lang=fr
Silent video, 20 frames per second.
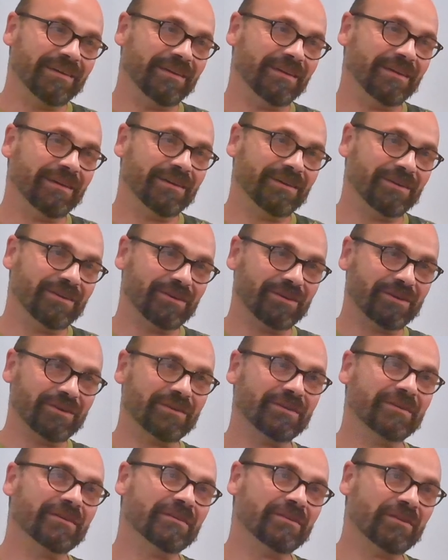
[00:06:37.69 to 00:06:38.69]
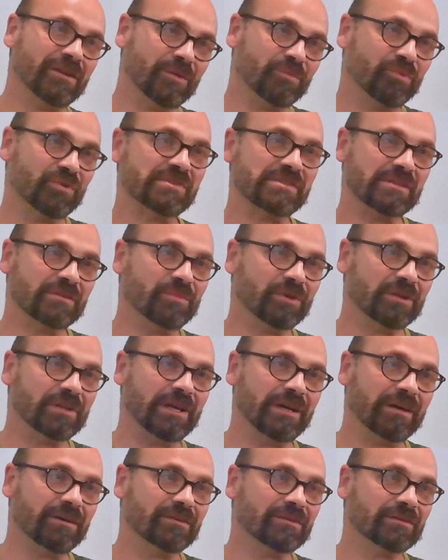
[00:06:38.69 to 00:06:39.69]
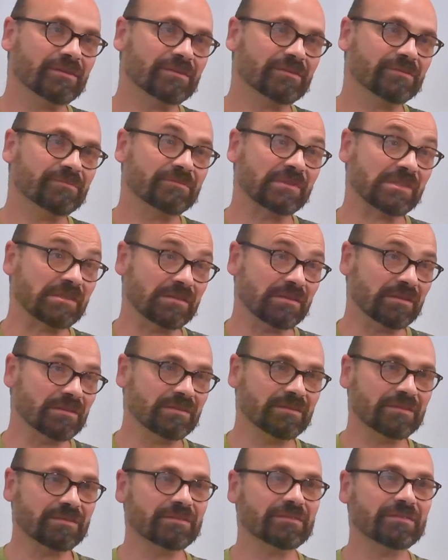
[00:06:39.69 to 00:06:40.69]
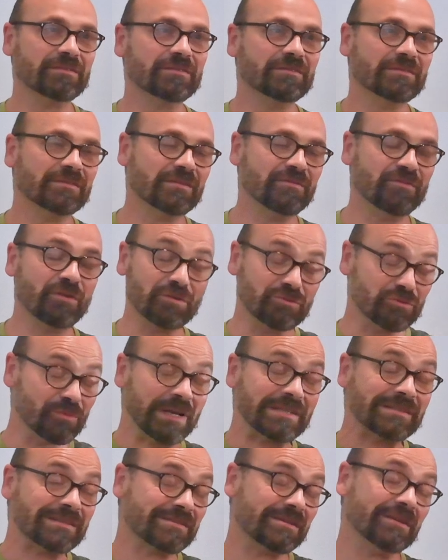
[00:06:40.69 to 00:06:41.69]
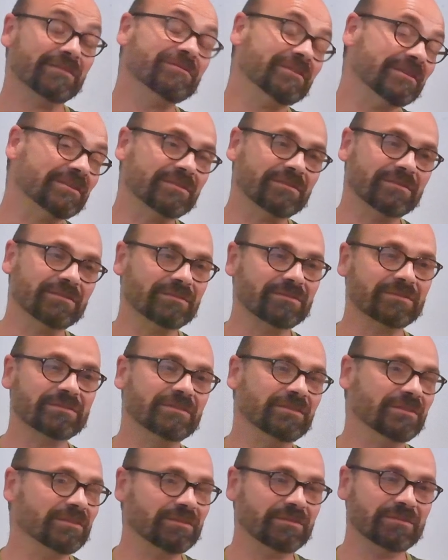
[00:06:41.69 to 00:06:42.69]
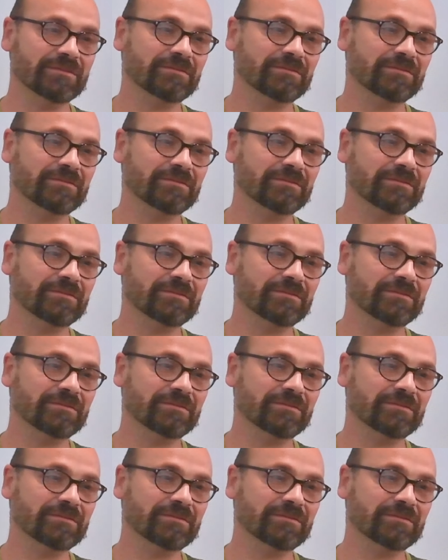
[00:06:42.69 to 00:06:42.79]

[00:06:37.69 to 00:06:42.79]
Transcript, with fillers: Euh, et, dans la poésie de Baudelaire, c'est faire du Mal, c'est ça en fait. Hein, enfin,